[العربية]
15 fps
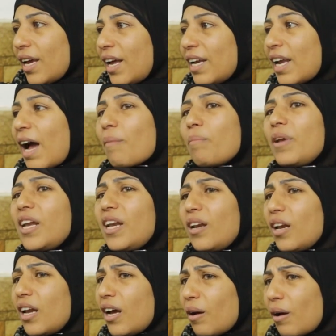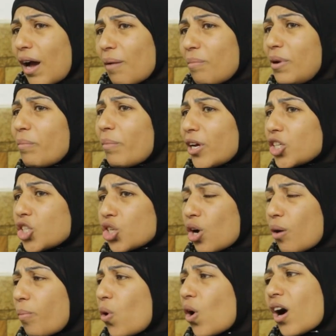يعني قبل قبل ما
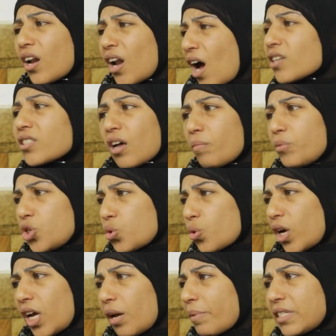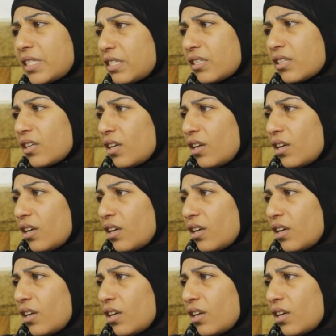يشرب هو كان عصبي شويه بس